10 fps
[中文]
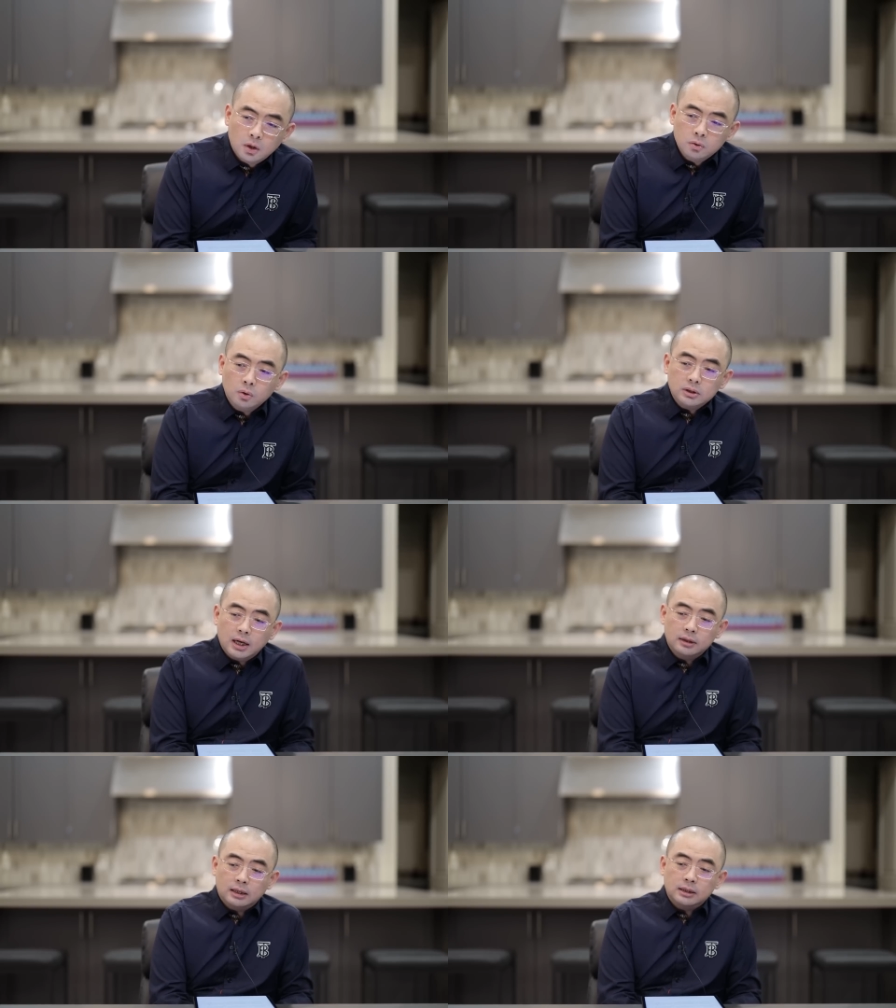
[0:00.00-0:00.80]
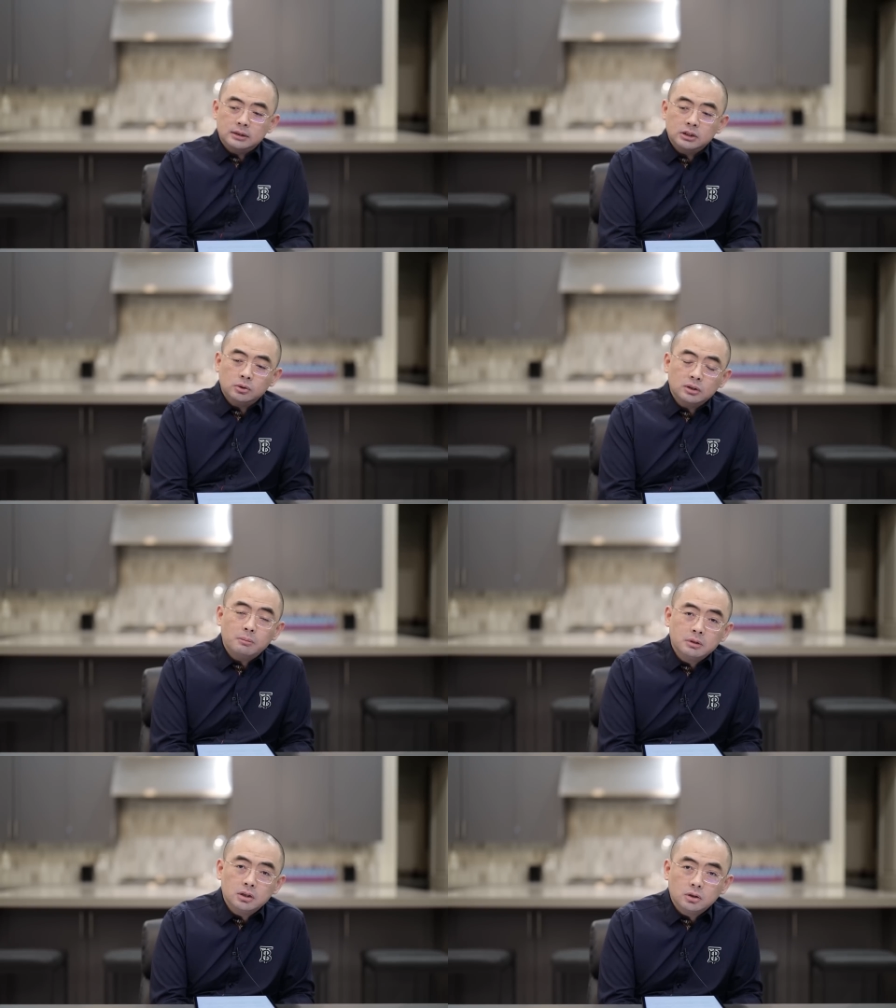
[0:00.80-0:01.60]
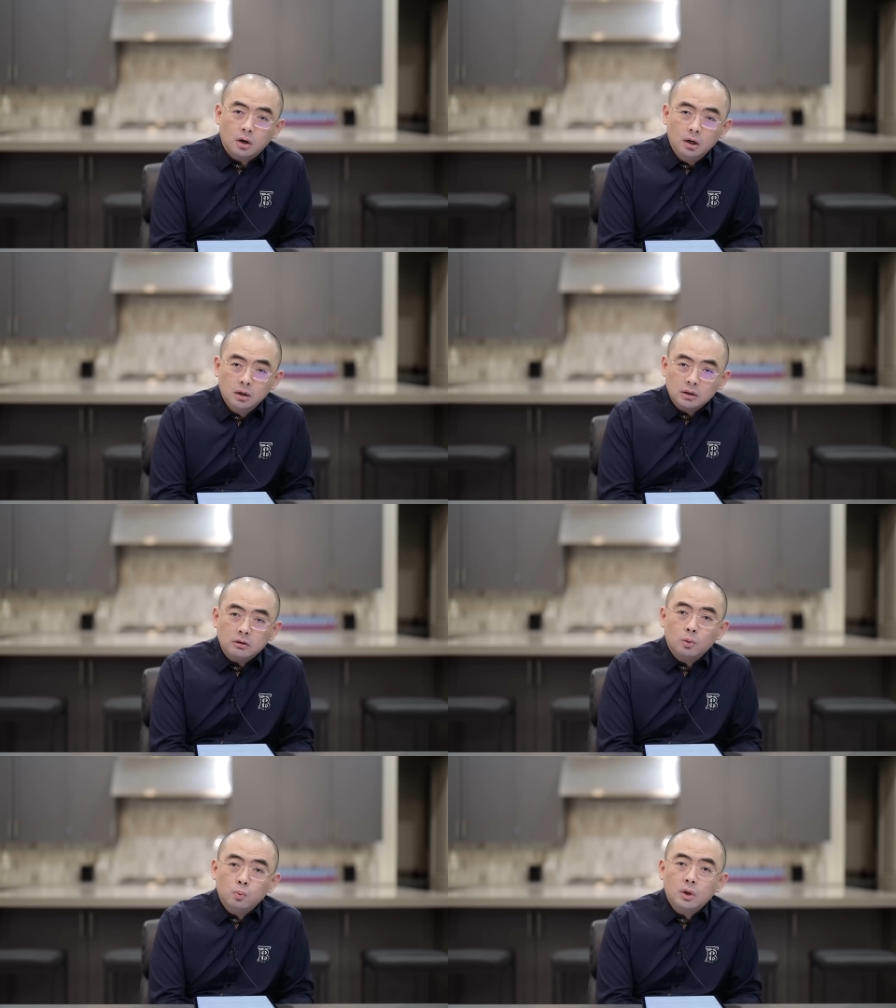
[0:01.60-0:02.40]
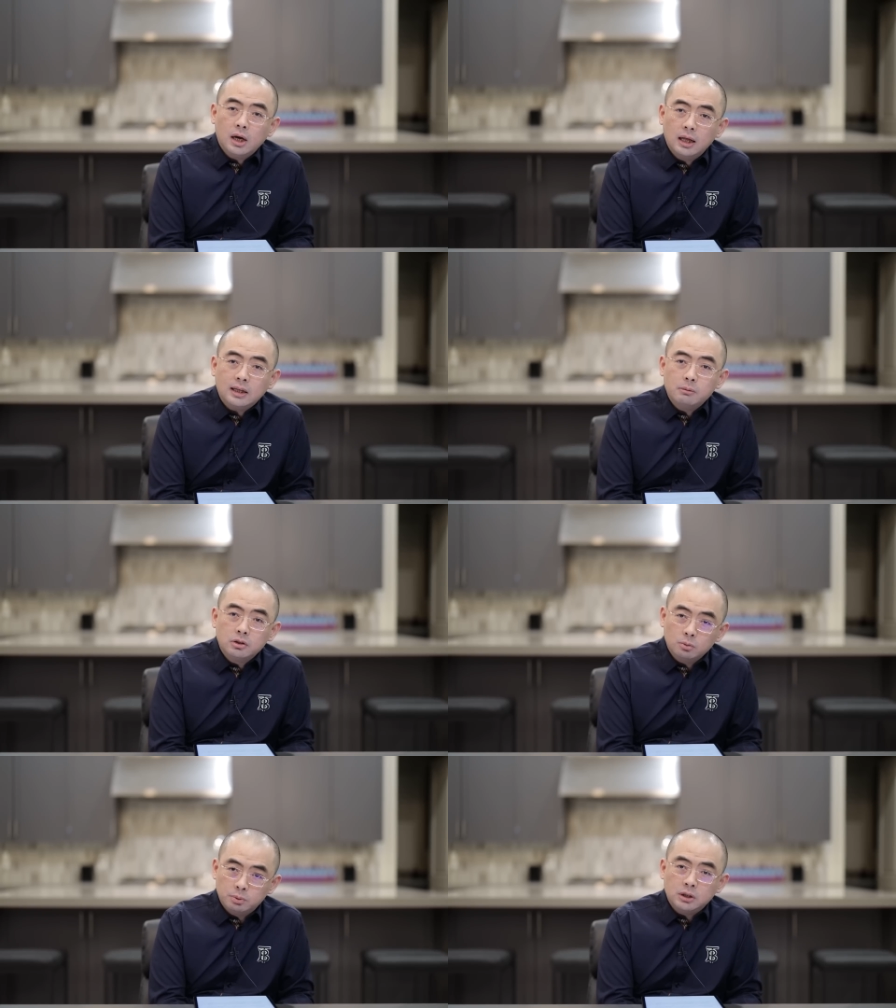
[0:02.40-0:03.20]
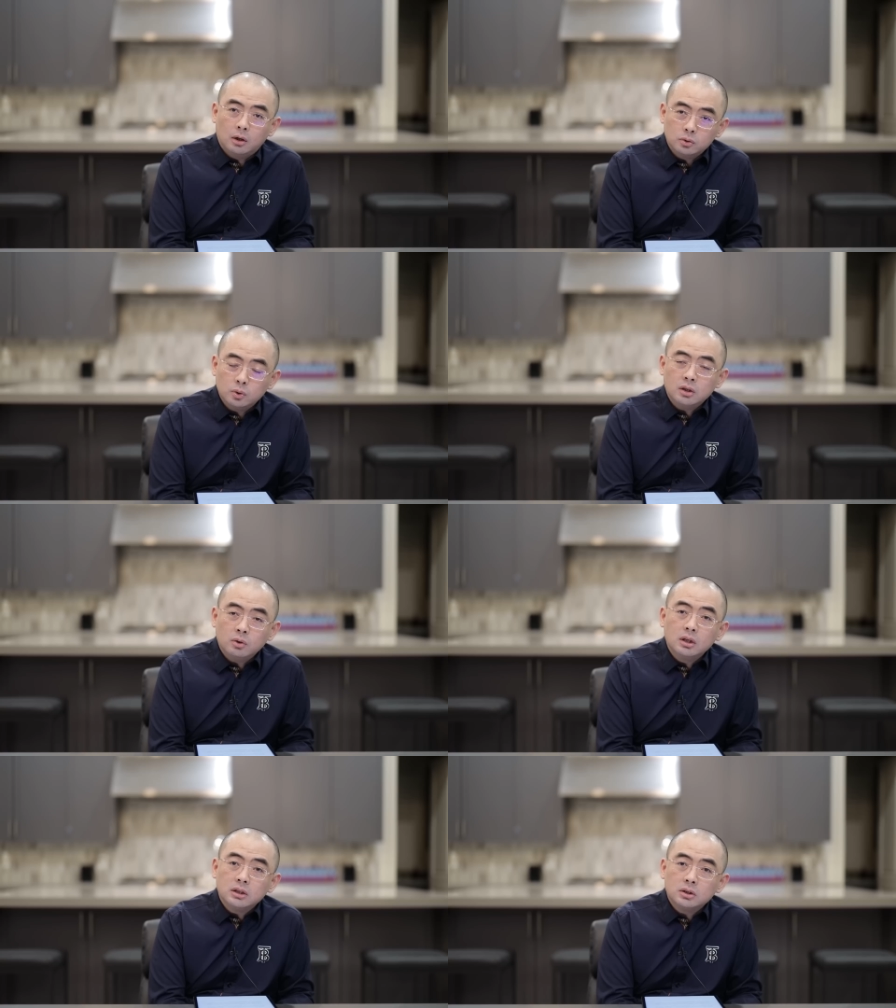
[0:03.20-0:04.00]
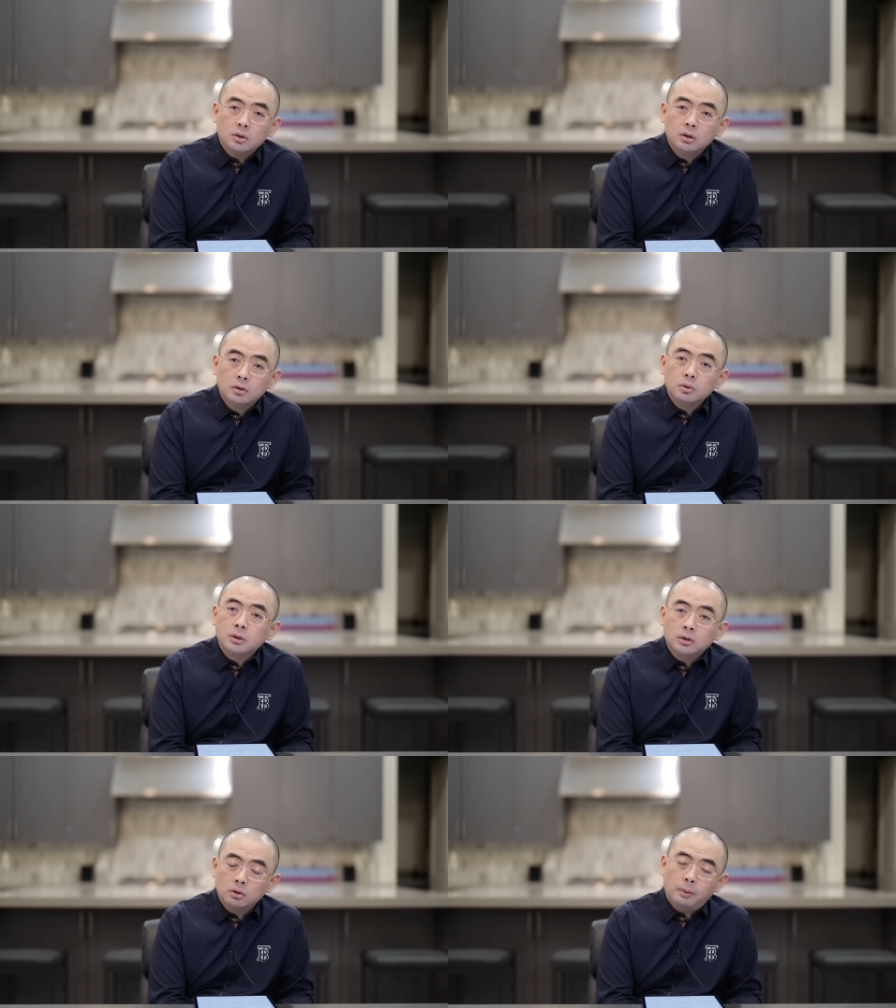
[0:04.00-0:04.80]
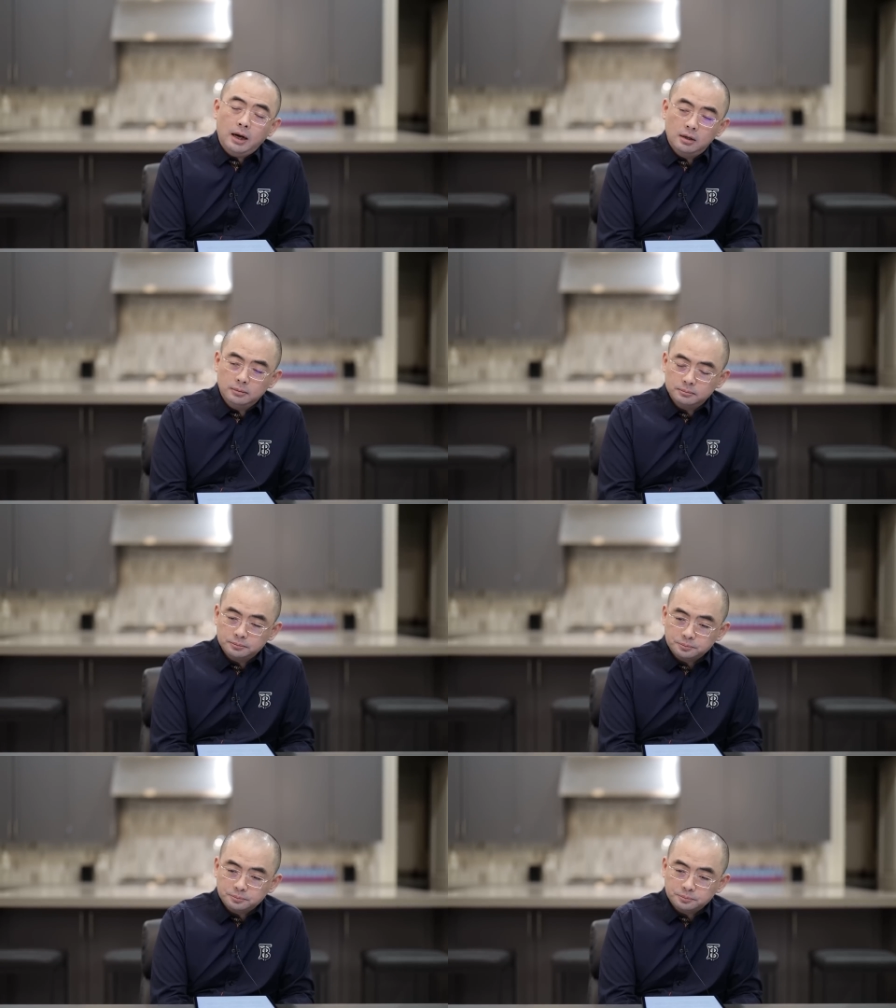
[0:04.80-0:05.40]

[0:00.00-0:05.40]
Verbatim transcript: 欧洲你看他在吸收难民的时候，他对乌克兰难民就比较愿愿意接受，对不对？都是白人，